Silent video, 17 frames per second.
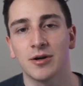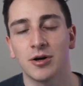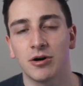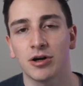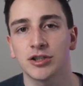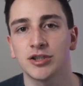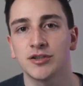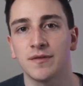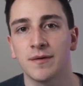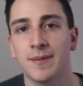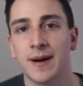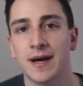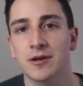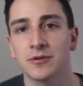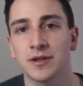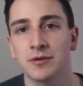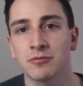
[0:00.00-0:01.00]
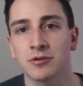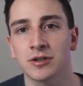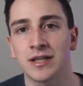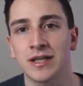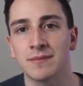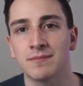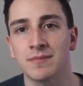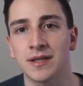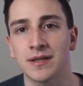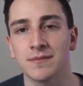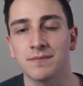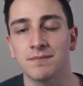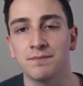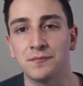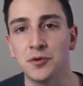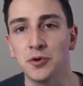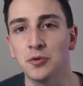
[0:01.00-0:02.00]
Oggi vi parlo di uno dei libri
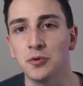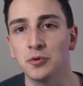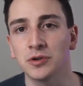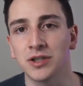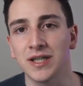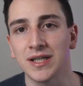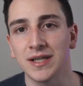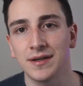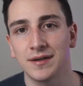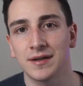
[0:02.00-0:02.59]
più utili